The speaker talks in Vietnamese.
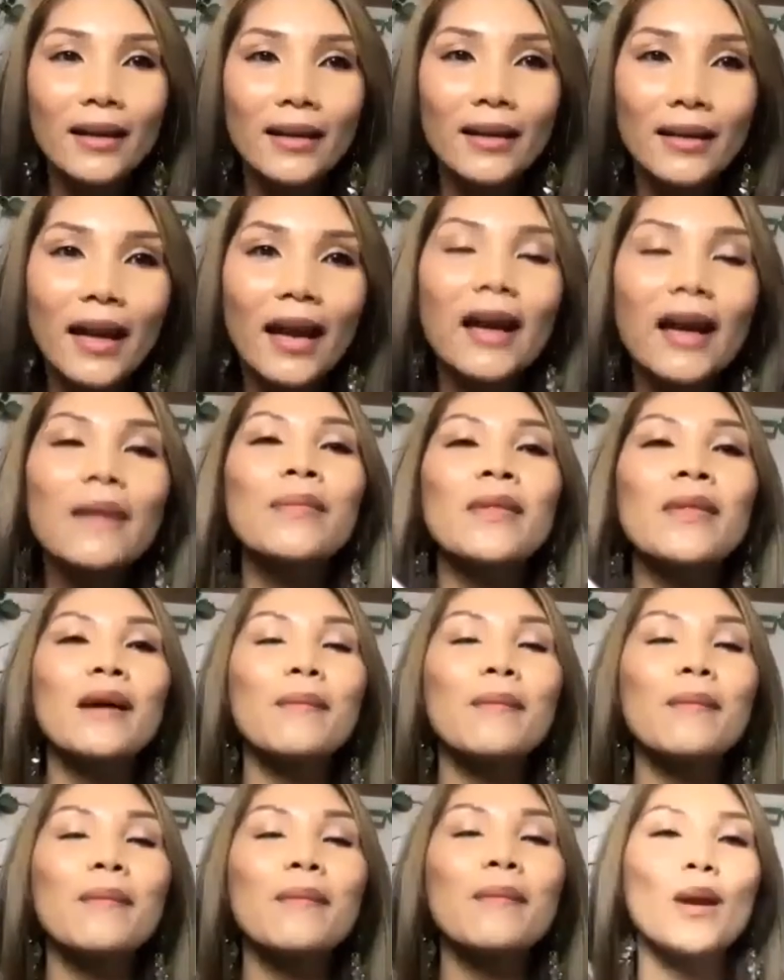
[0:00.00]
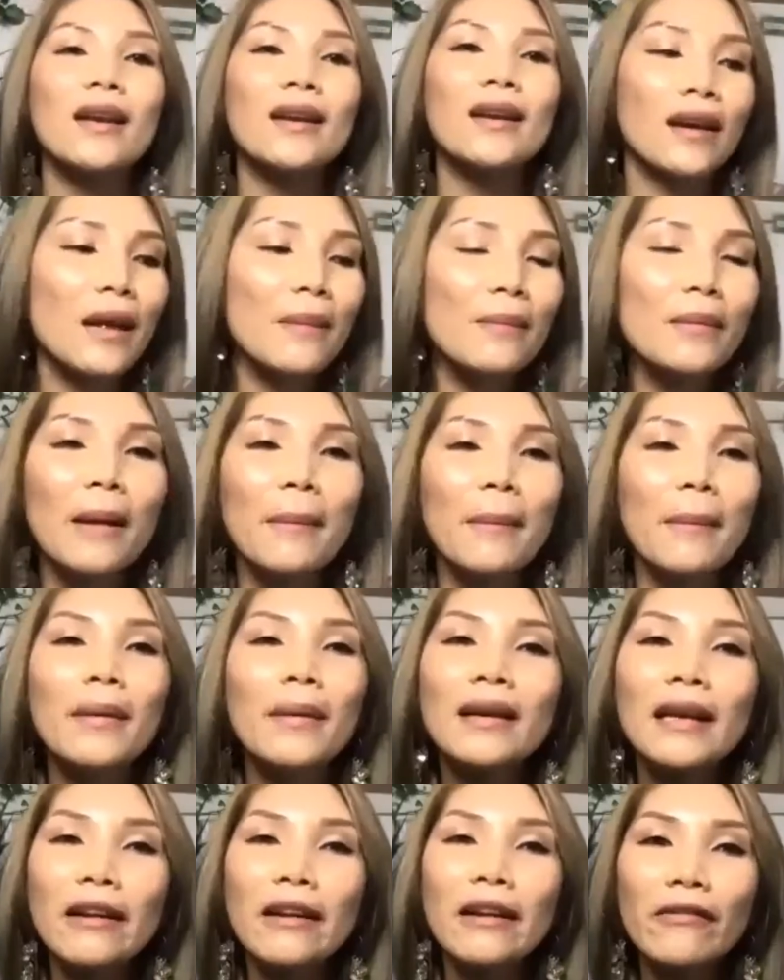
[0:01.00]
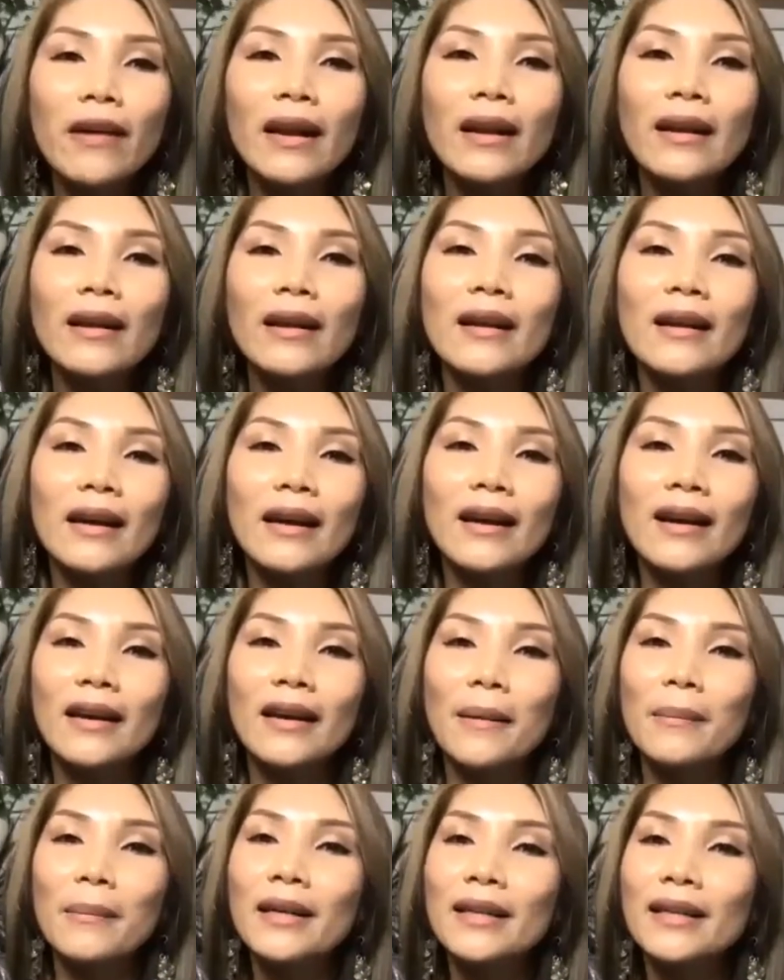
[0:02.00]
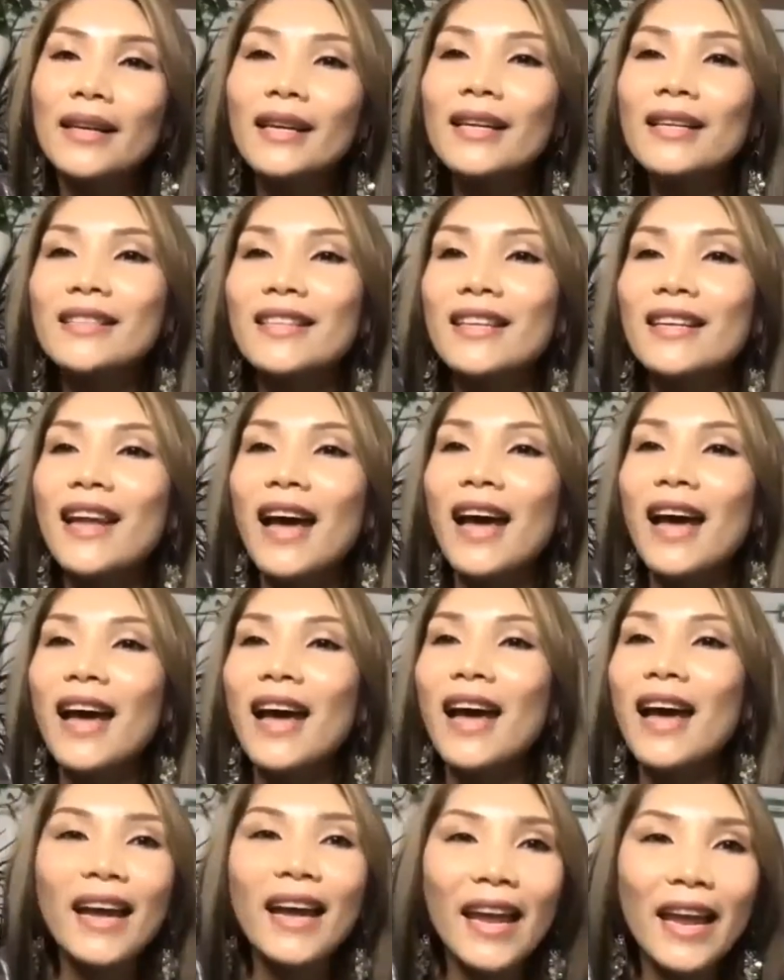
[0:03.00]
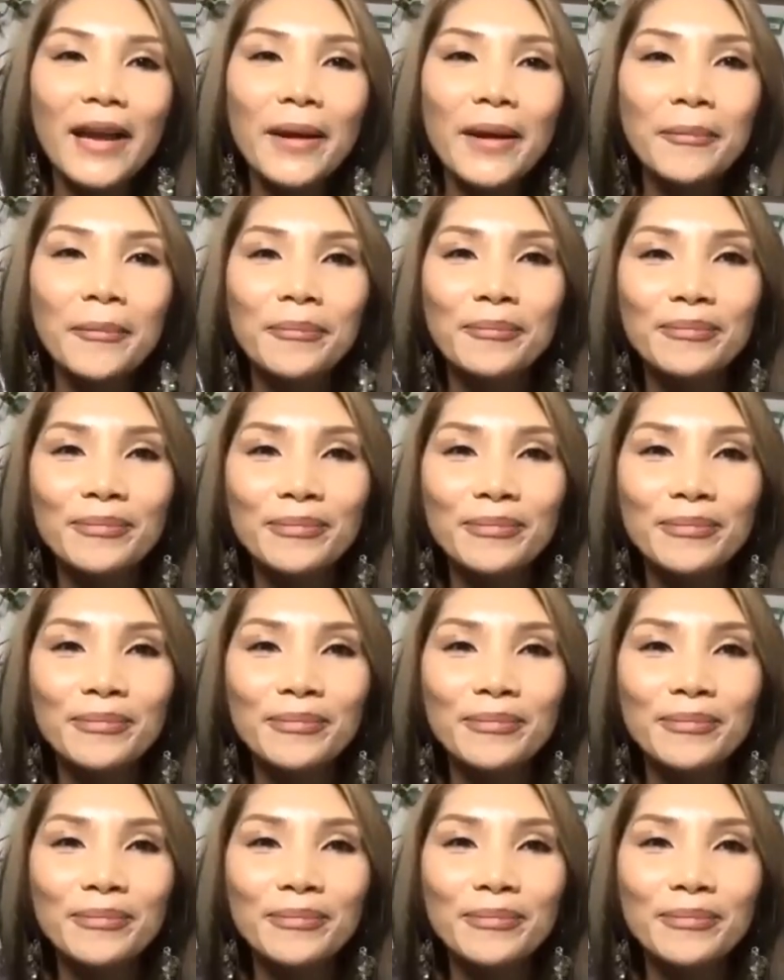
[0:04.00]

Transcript: nhá một lần nữa em cảm ơn anh Văn à, cảm ơn các anh chị đã lắng nghe